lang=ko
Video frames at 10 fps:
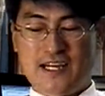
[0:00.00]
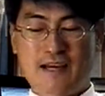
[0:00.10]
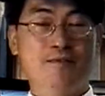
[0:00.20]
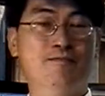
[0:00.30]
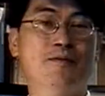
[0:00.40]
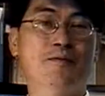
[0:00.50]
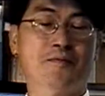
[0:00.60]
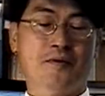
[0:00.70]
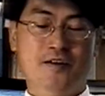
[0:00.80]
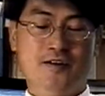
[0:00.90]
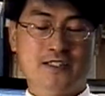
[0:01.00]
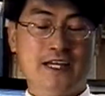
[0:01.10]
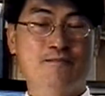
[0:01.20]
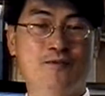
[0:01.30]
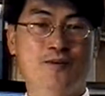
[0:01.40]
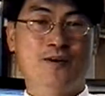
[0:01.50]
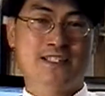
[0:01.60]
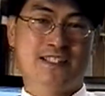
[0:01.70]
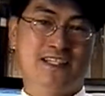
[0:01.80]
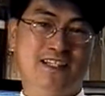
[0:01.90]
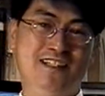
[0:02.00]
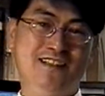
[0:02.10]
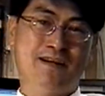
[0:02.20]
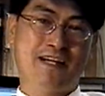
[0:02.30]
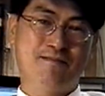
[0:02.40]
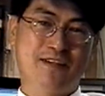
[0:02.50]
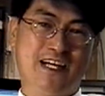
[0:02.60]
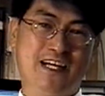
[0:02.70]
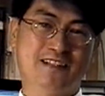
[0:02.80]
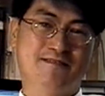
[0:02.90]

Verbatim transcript: 한번 풀어보며 참고하시기를 바랍니다.